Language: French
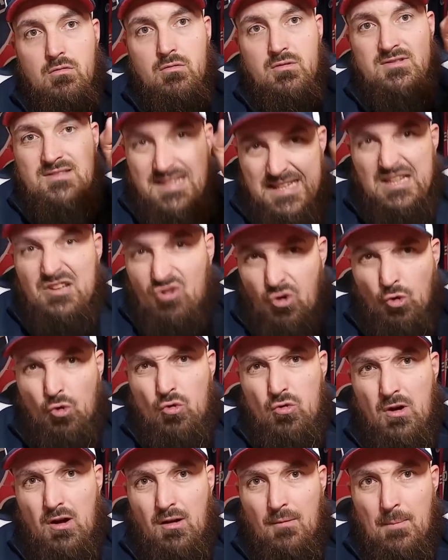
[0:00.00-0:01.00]
Dix
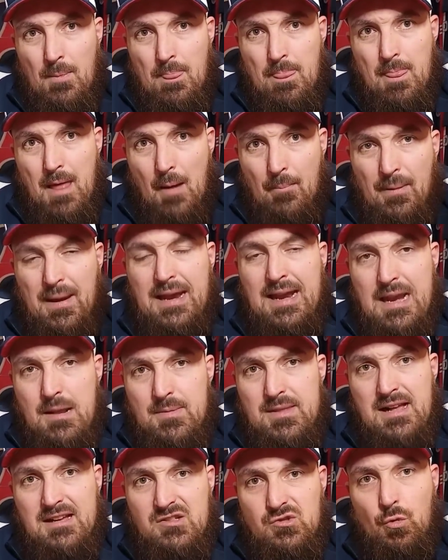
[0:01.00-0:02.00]
jours après
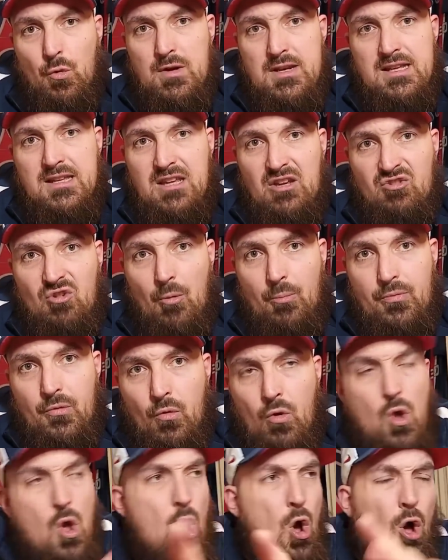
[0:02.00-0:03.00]
l'élimination en Ligue des Champions.